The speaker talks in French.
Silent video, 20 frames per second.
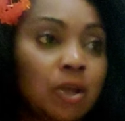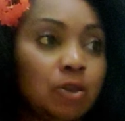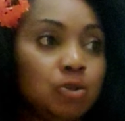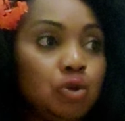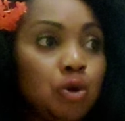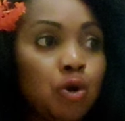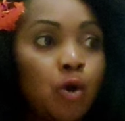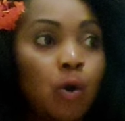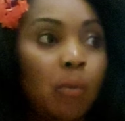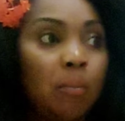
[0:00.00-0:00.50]
de
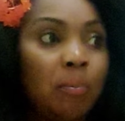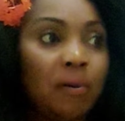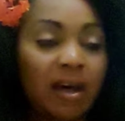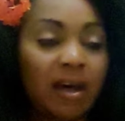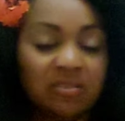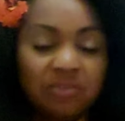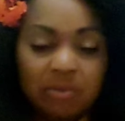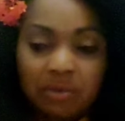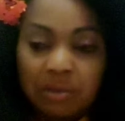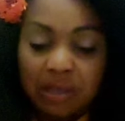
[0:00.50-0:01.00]

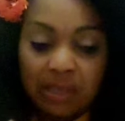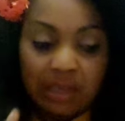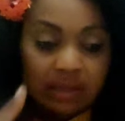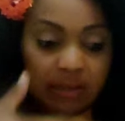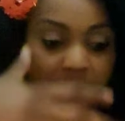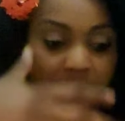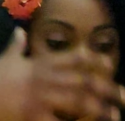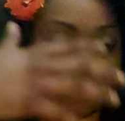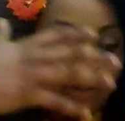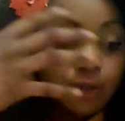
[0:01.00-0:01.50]
comprendre
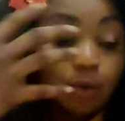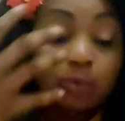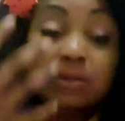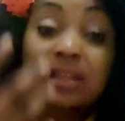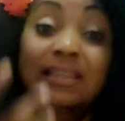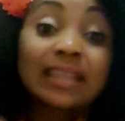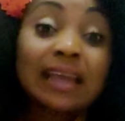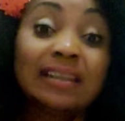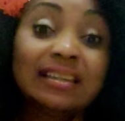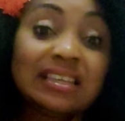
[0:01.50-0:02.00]
son
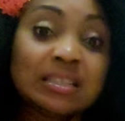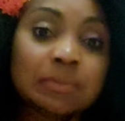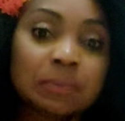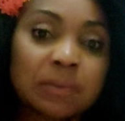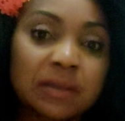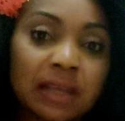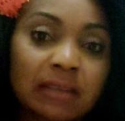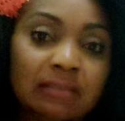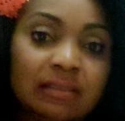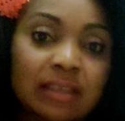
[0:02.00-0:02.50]
état
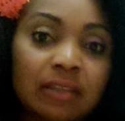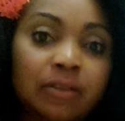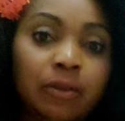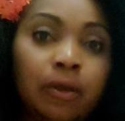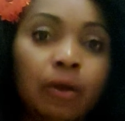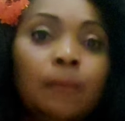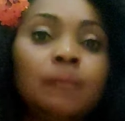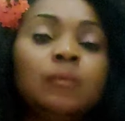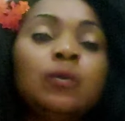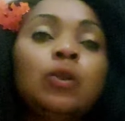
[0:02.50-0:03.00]
d'esprit
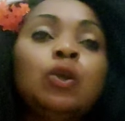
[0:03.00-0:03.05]
intérieur.